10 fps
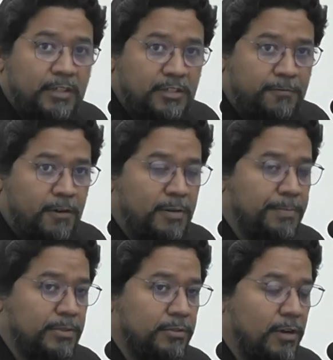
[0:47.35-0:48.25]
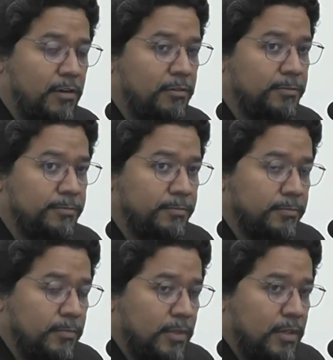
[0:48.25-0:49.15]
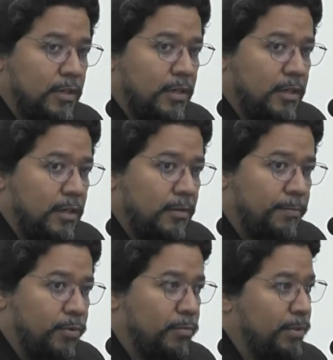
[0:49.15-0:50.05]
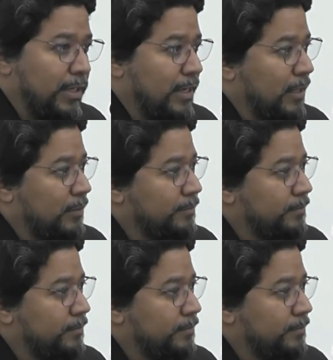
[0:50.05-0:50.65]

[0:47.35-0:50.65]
de forma pessoal, pública,